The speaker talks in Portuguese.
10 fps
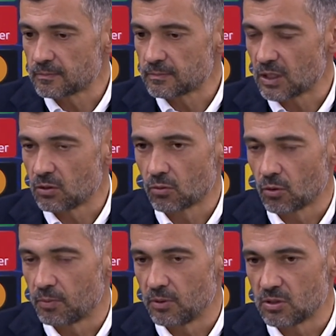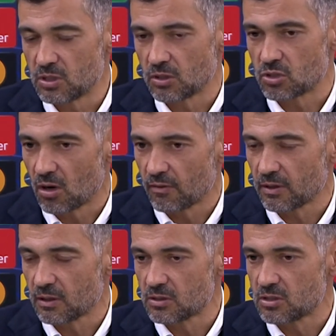tenho um grupo de gente
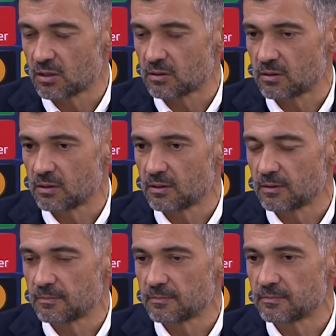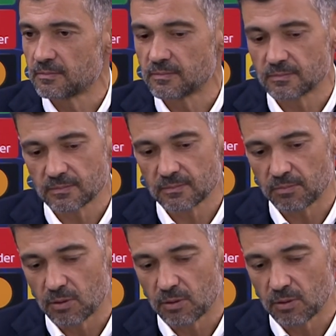jovem, de gente que, hum,